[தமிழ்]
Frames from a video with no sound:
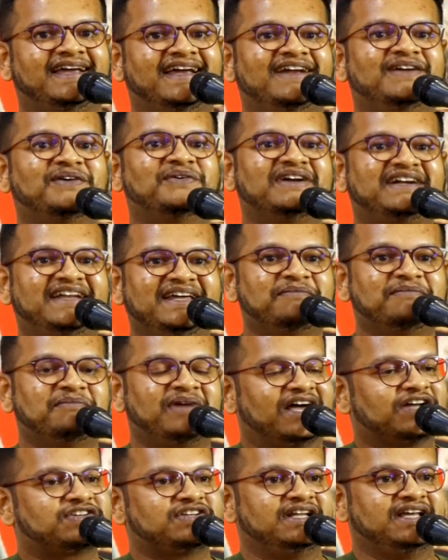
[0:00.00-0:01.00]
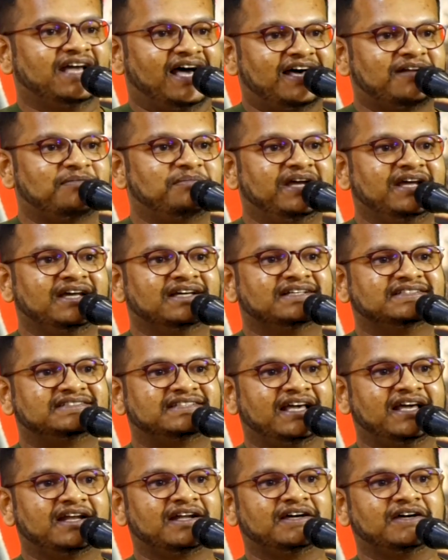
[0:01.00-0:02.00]
என்னோடய டீமில் ஆக்சுவலி யாருமே
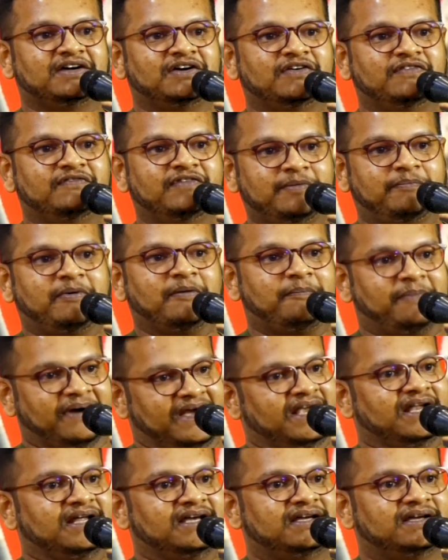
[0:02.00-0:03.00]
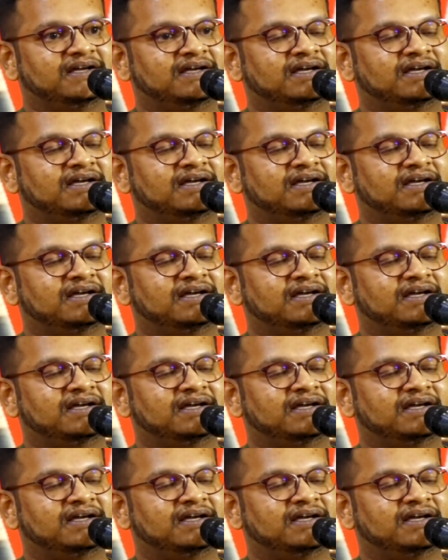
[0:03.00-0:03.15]
சேர விருப்பப்படலை